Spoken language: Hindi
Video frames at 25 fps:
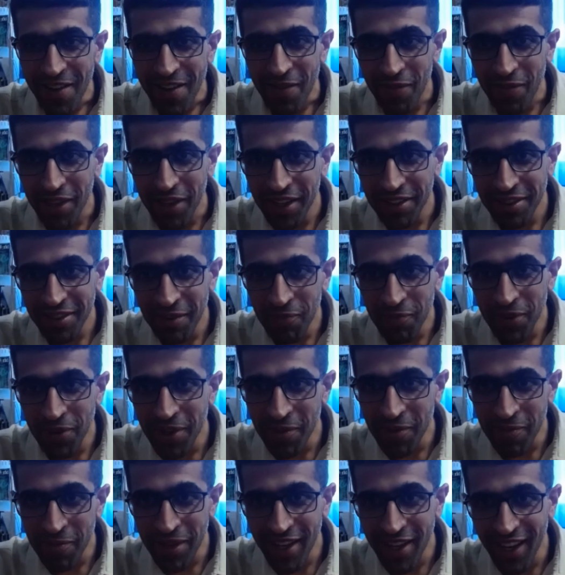मेरे
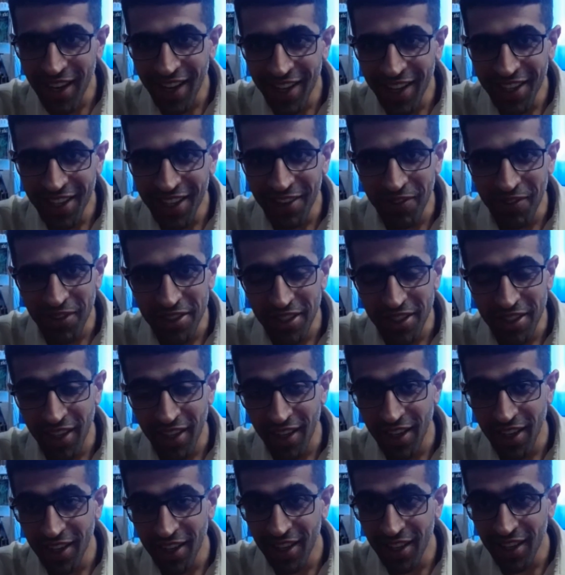सपनों में आके वो
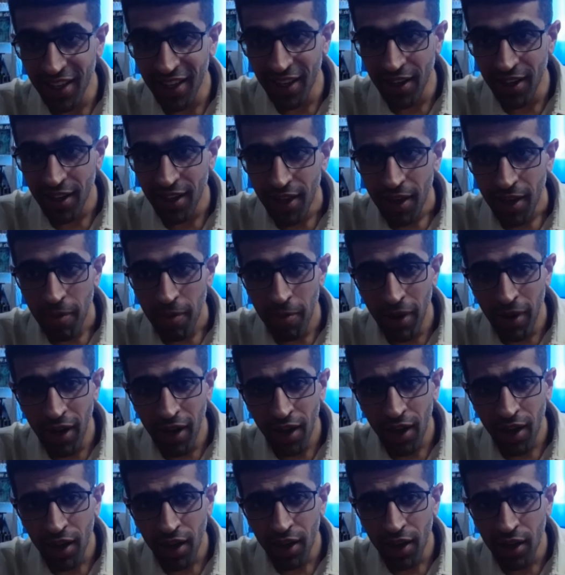छा गया
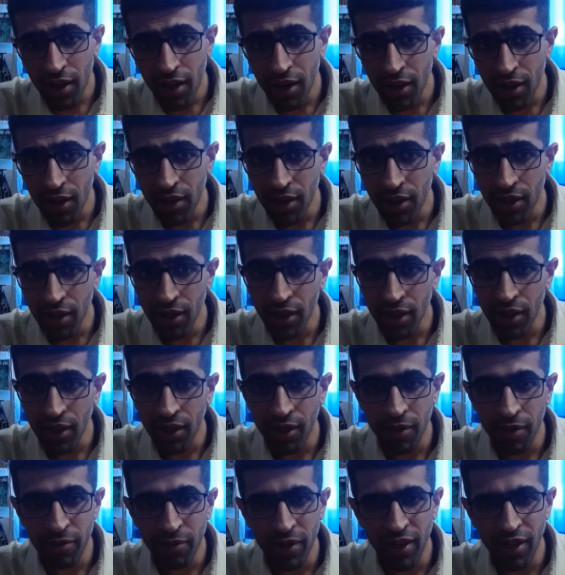बहारा
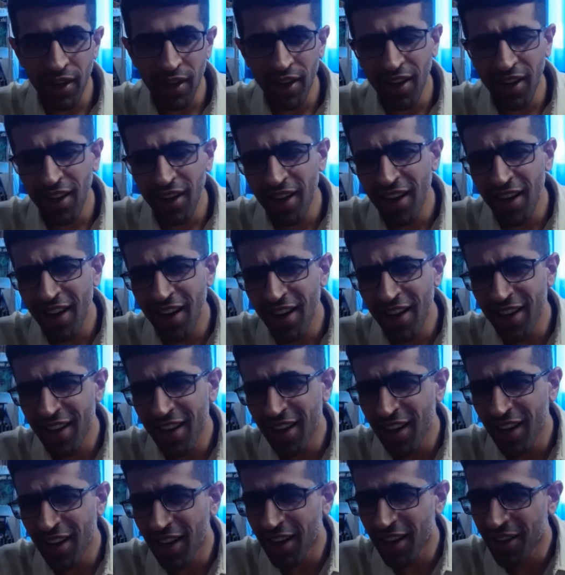बहारा
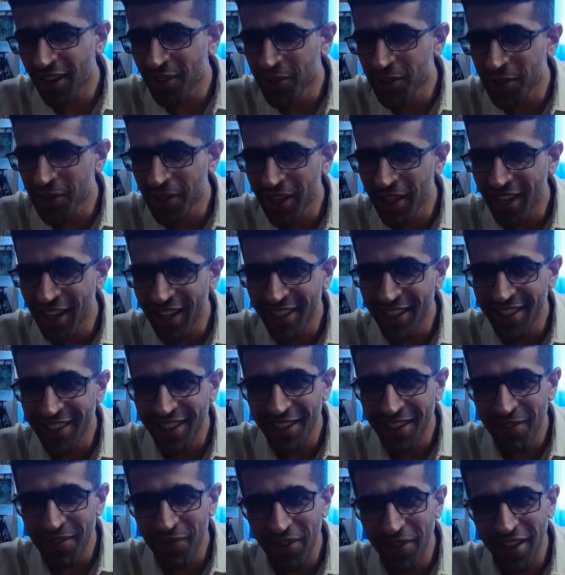हुआ
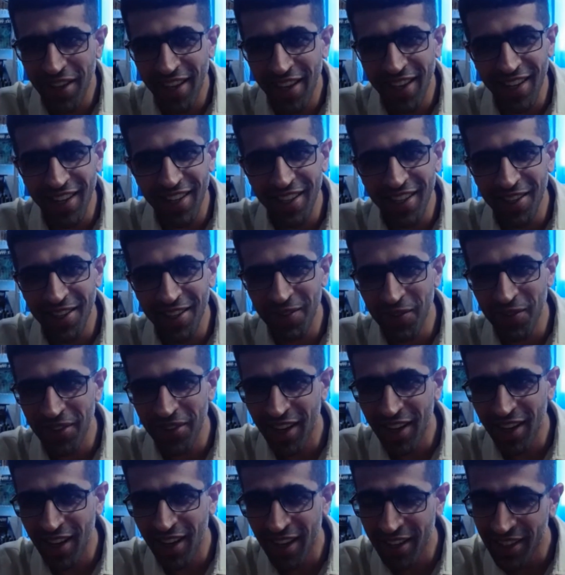दिल पहली
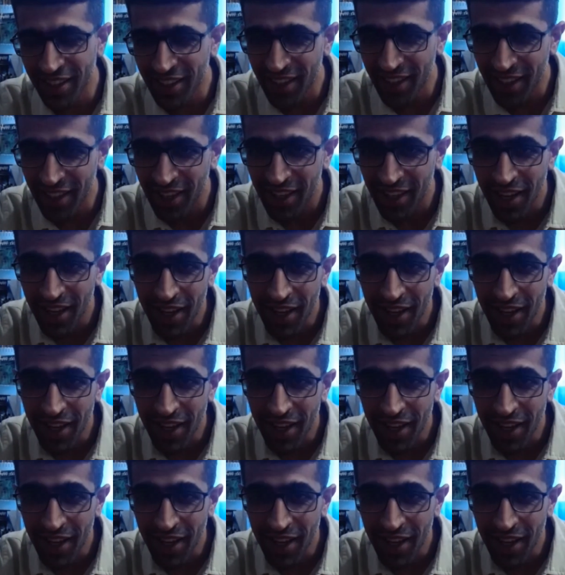बार रे